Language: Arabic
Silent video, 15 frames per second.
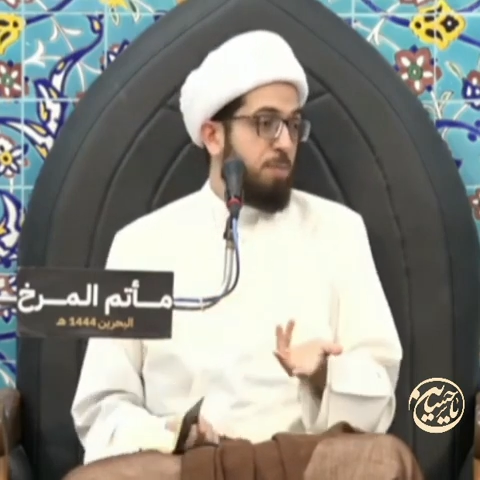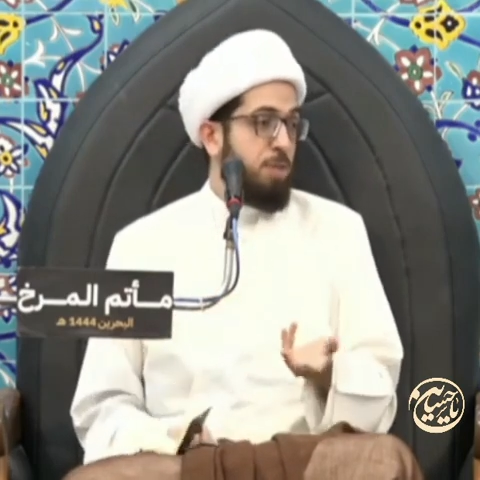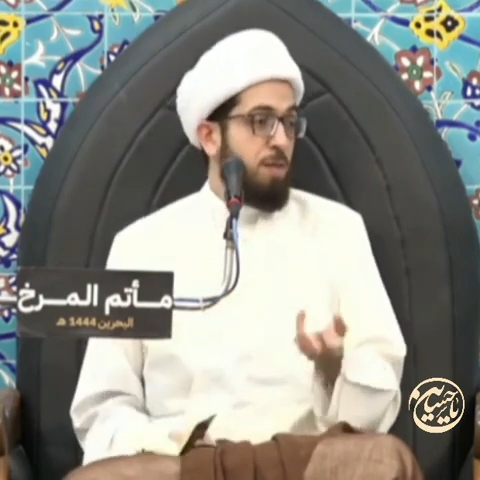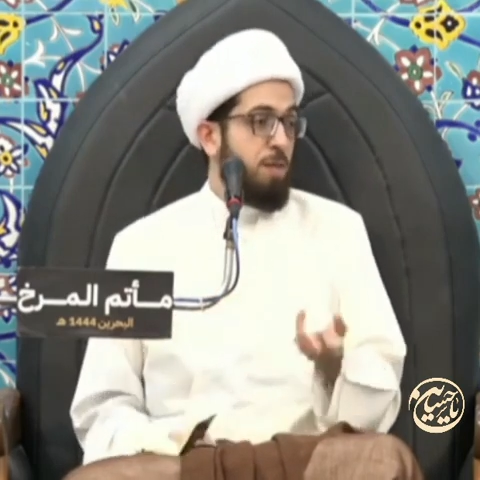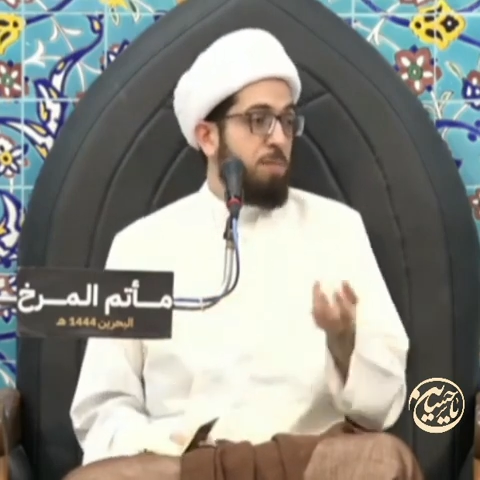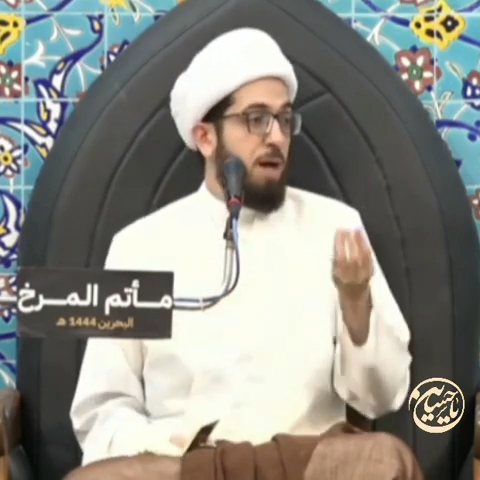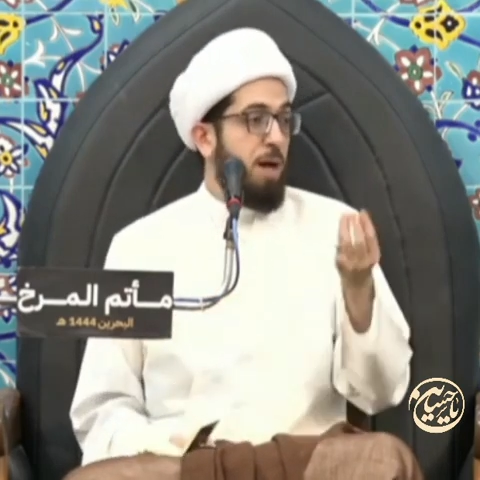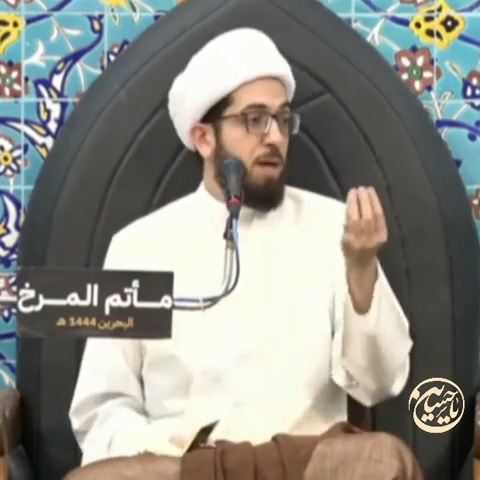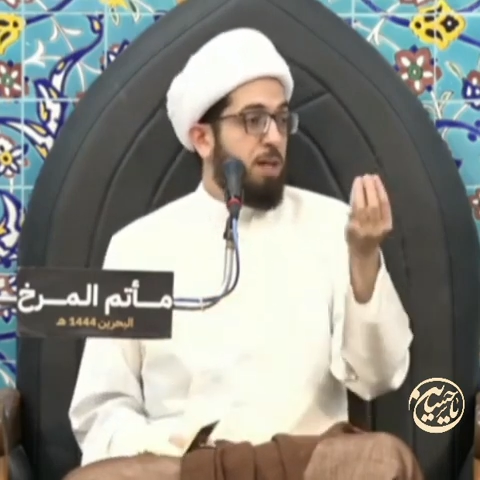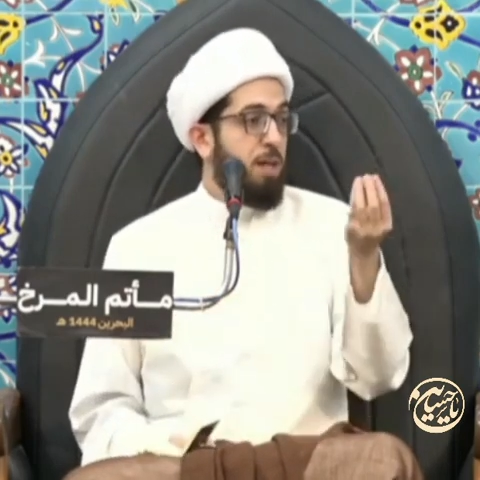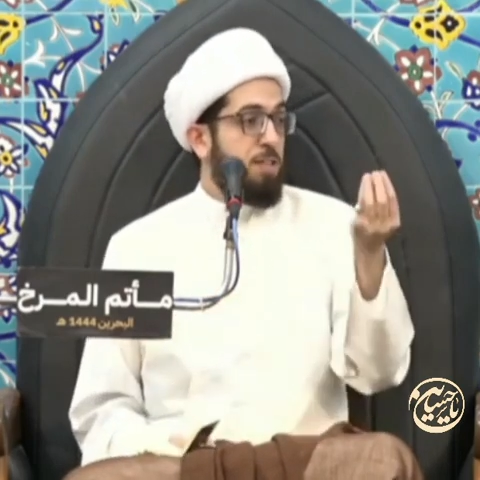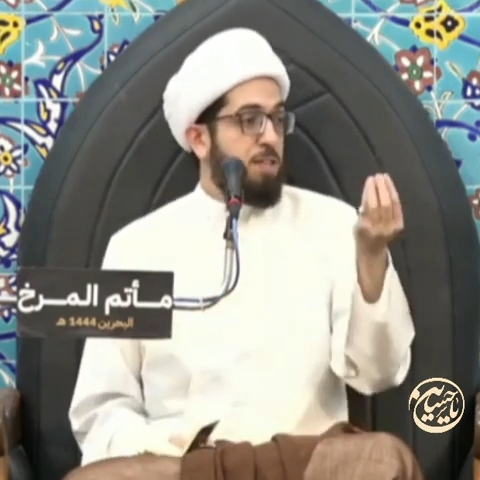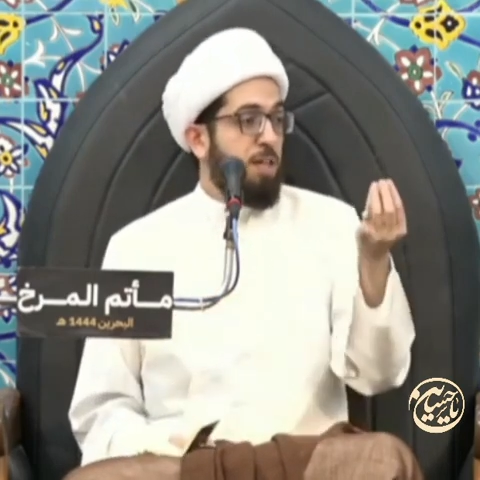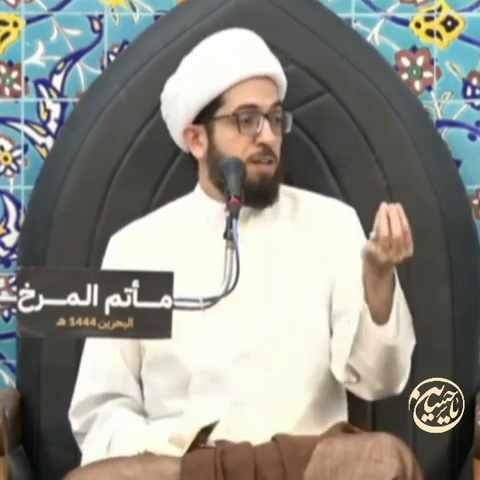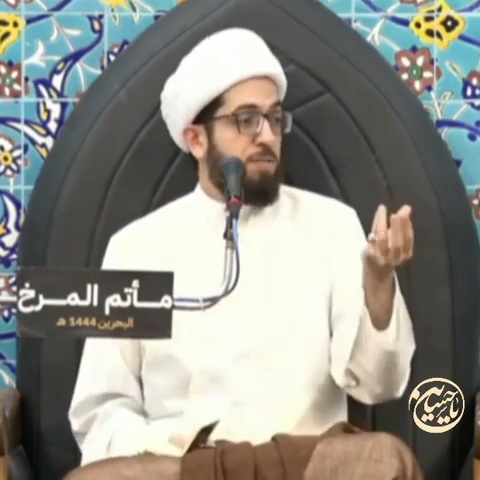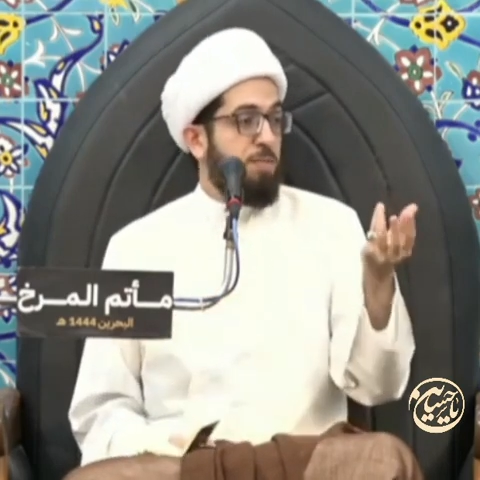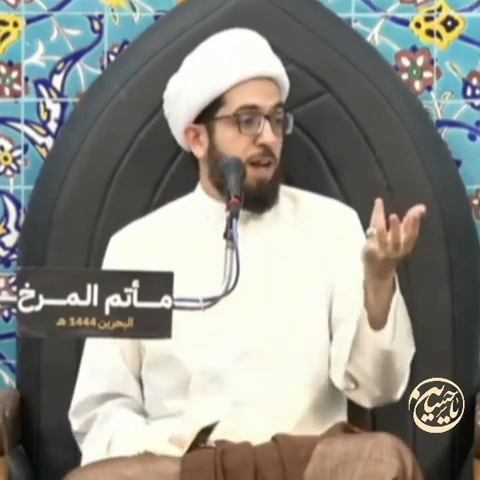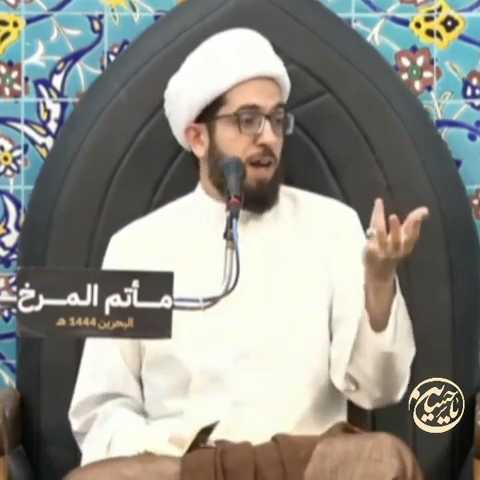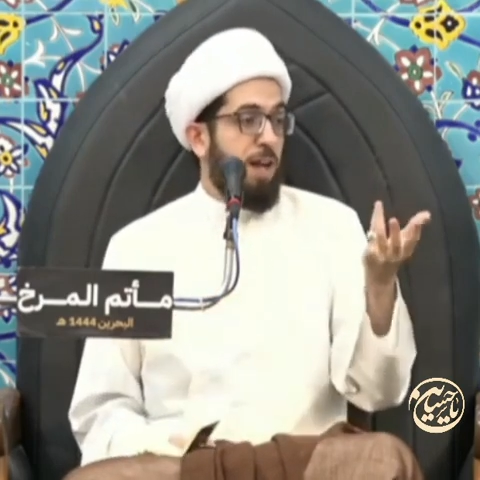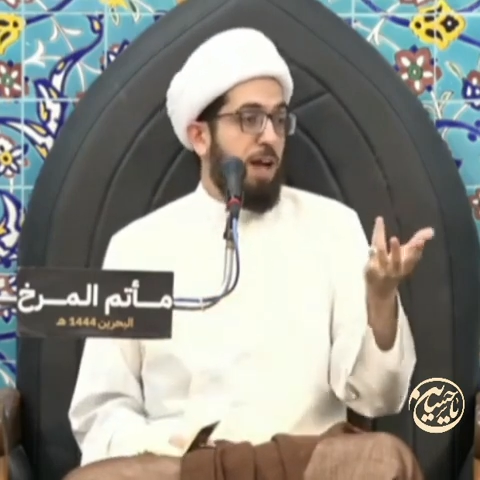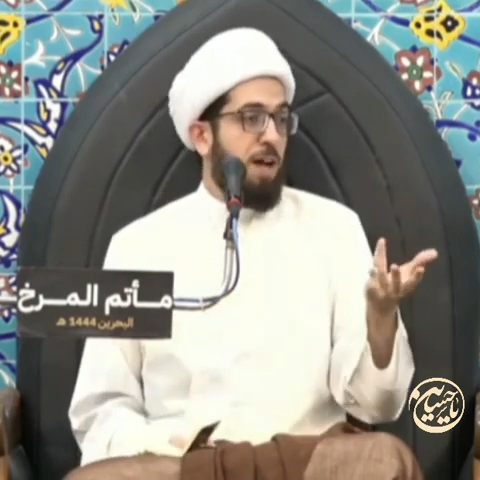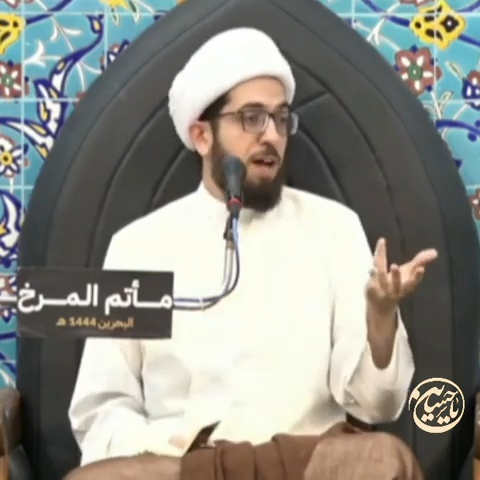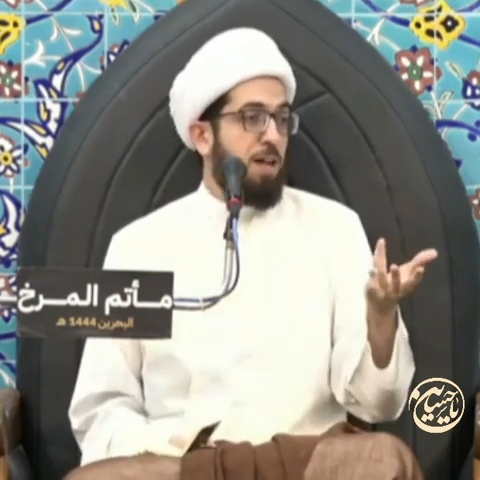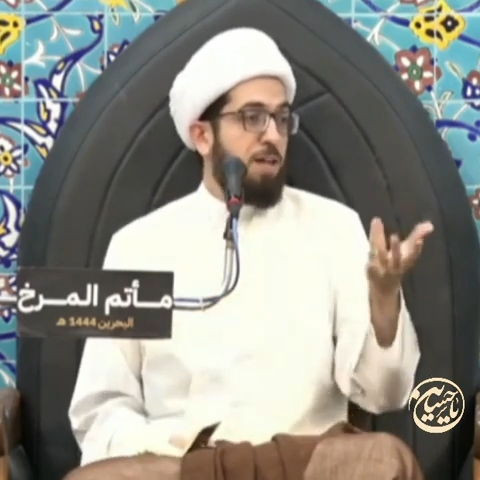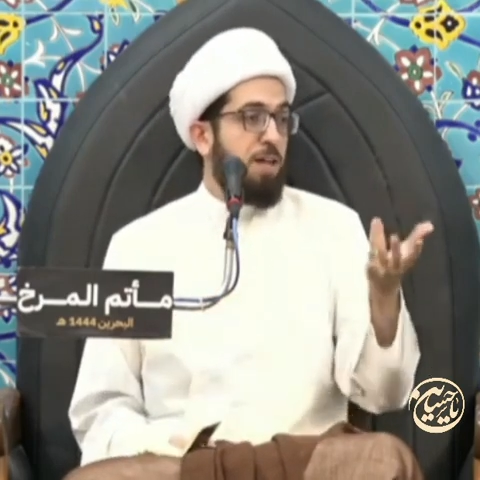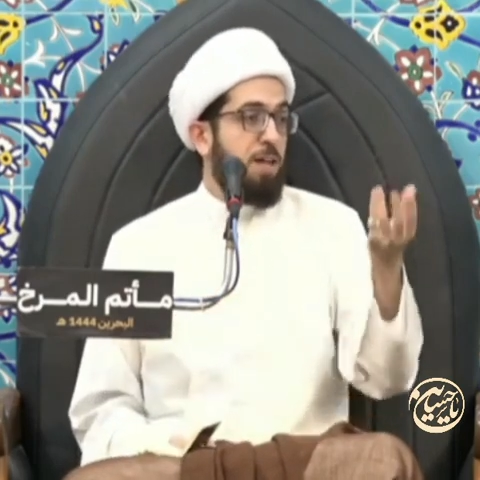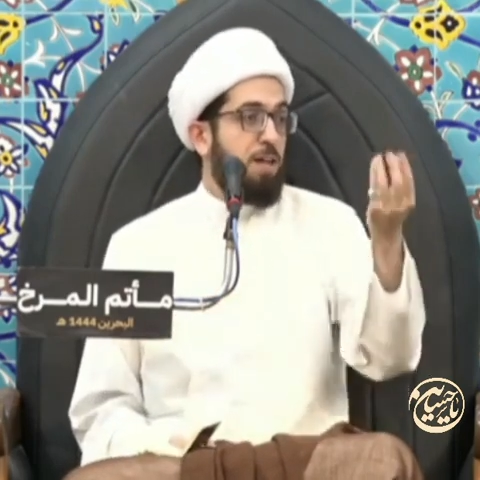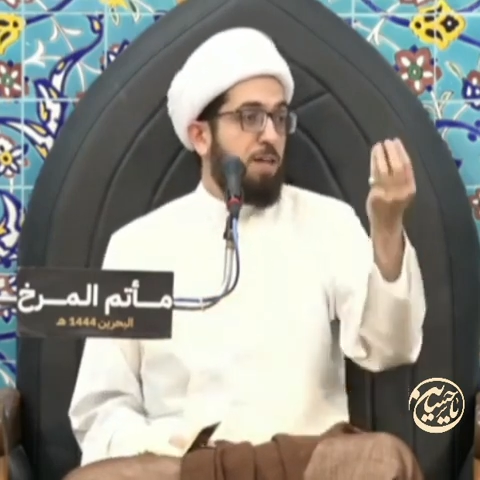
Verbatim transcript: مثل ما تقف على